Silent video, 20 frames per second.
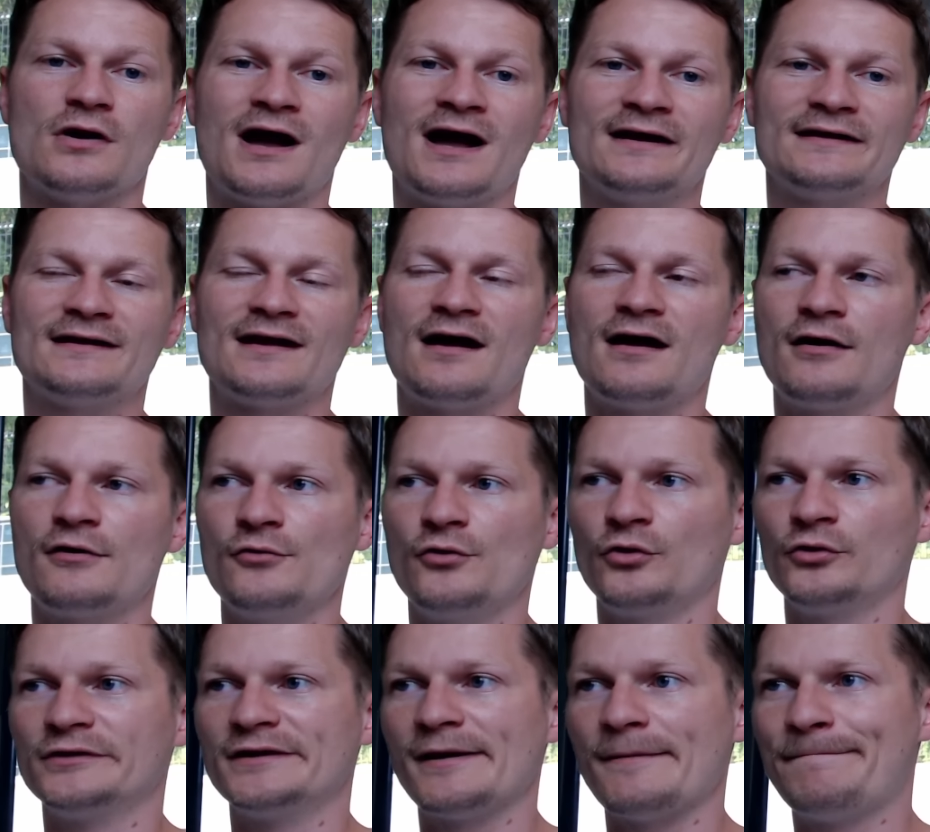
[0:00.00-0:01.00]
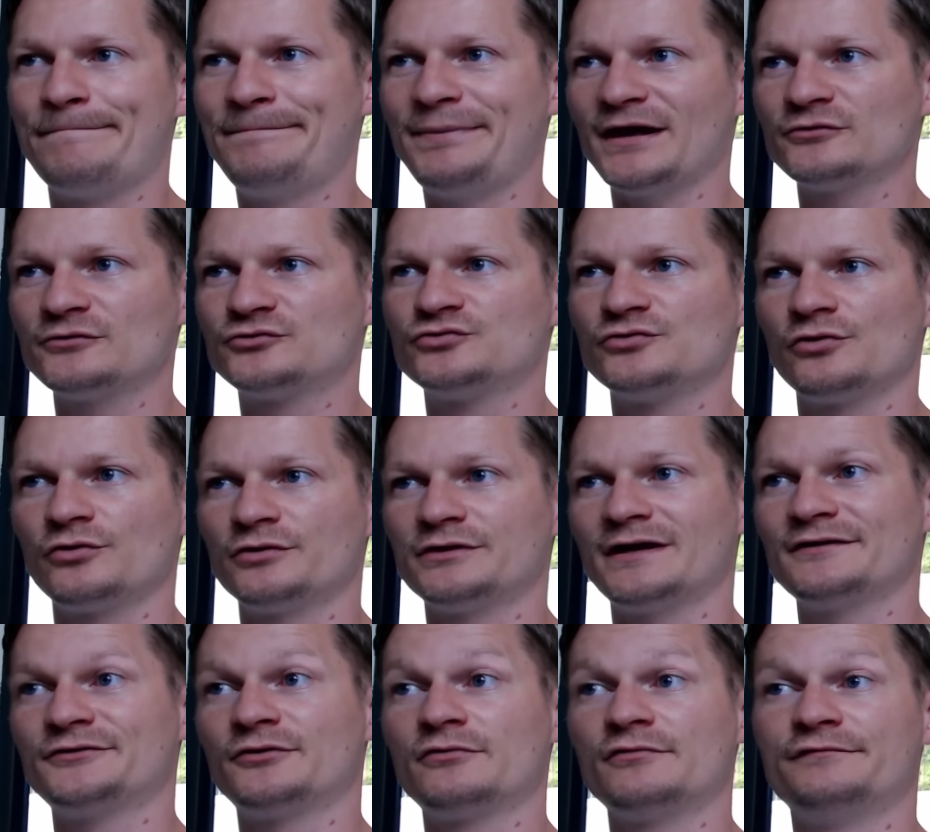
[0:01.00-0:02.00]
hagard, le regard perdu, le
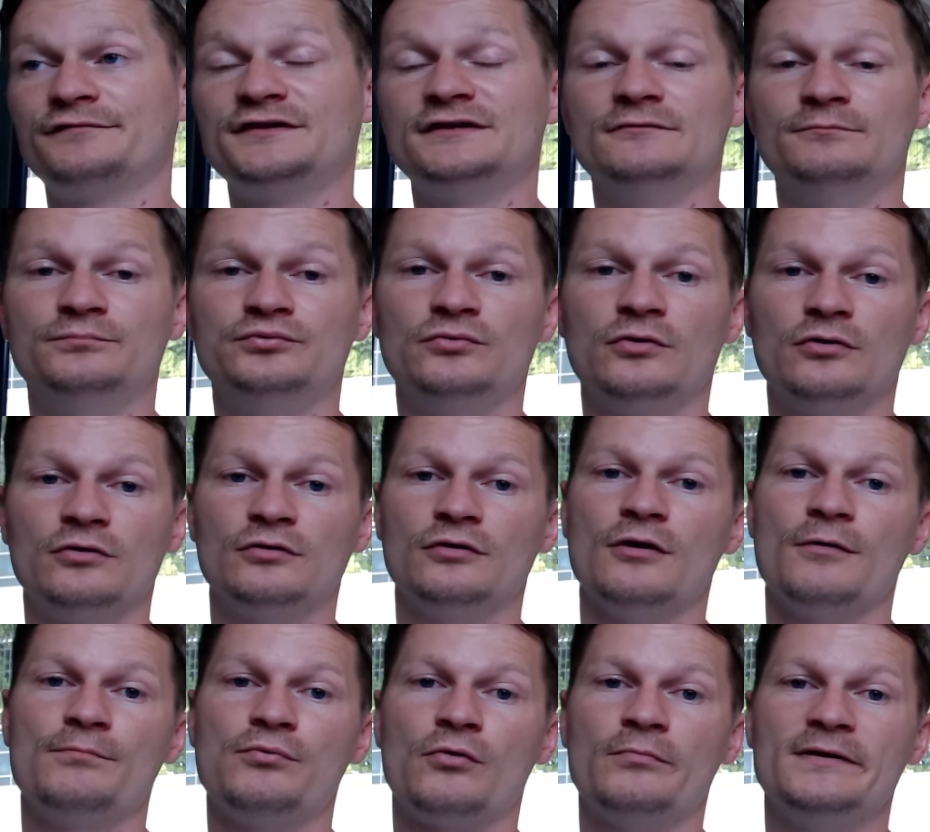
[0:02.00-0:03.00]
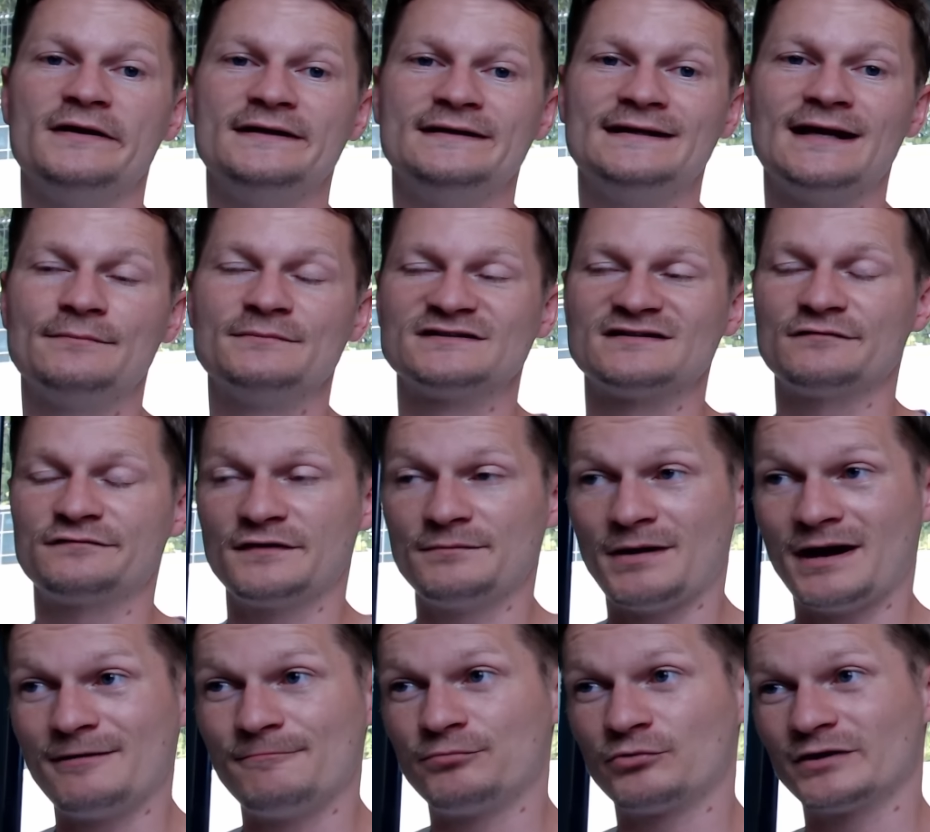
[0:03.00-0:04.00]
regard dans le vide pour, euh, pour Bellingham, ça fait
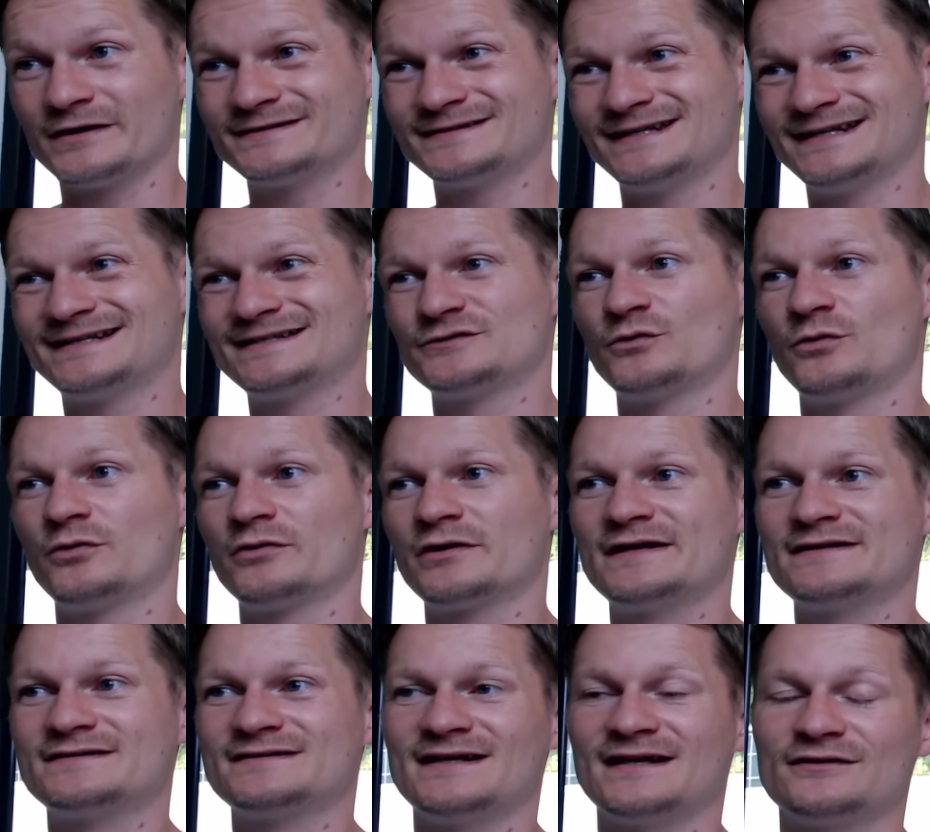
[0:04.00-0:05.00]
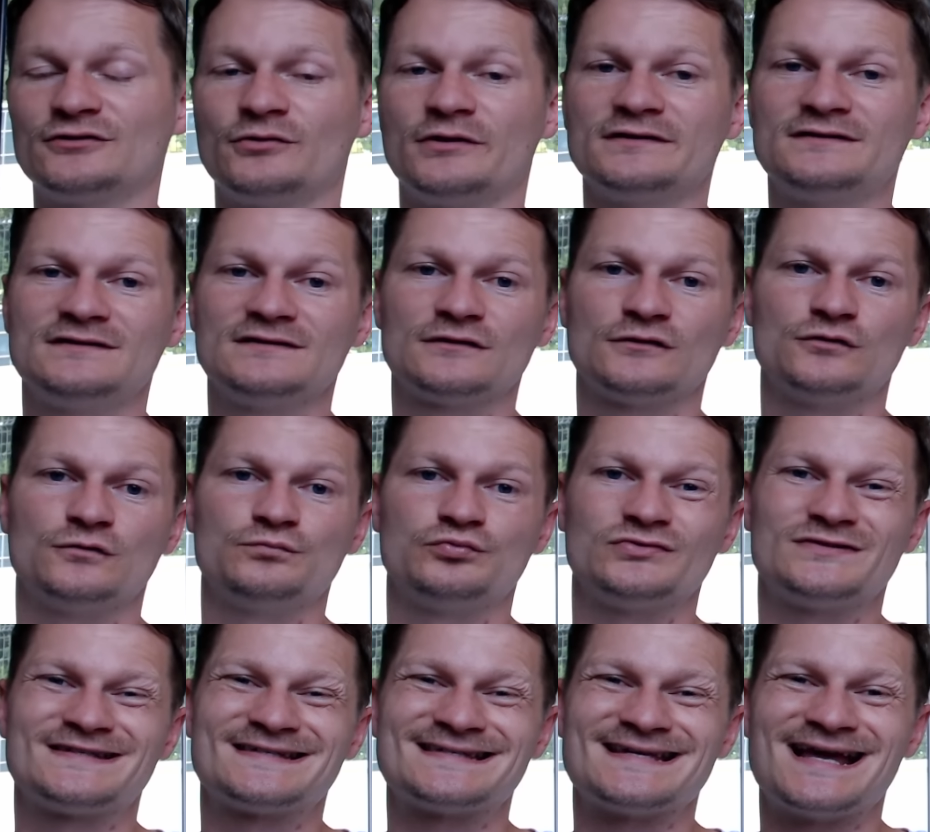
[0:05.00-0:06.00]
mal pour la sélection anglaise qui attend un titre
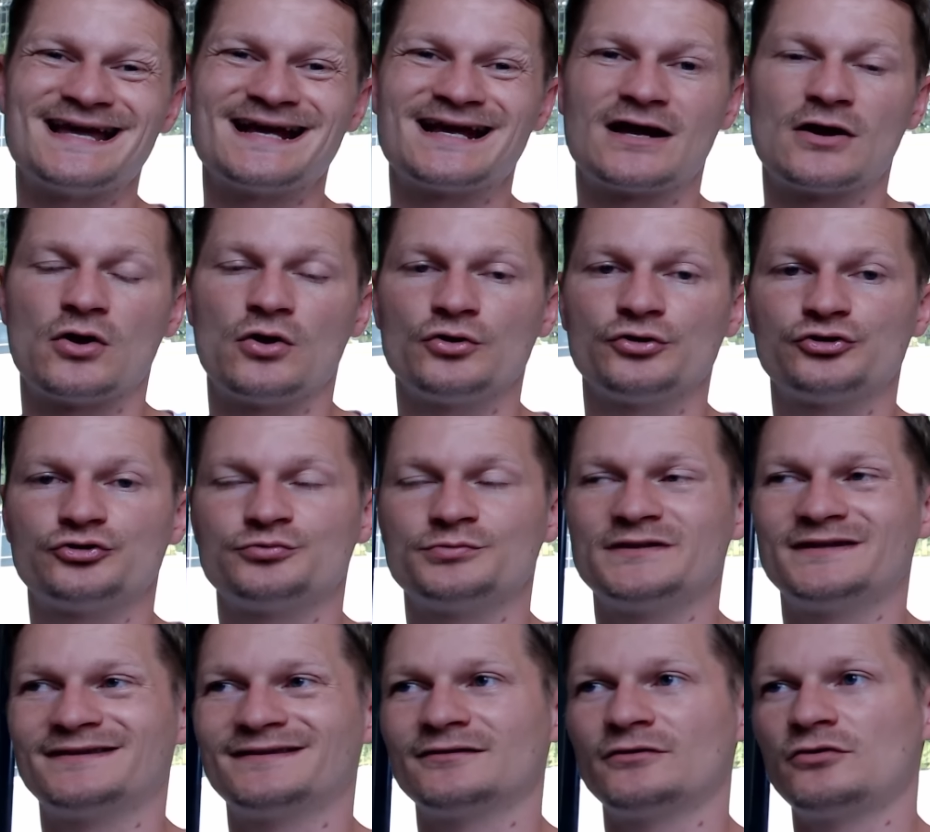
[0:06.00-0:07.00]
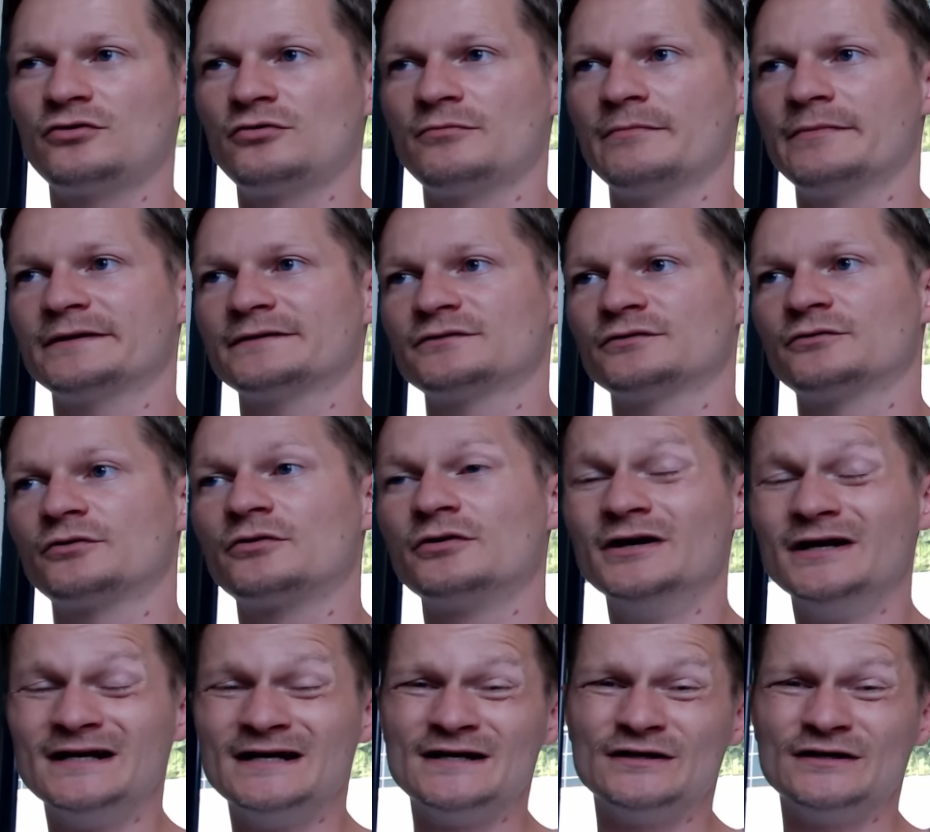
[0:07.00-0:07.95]
depuis 58 ans maintenant.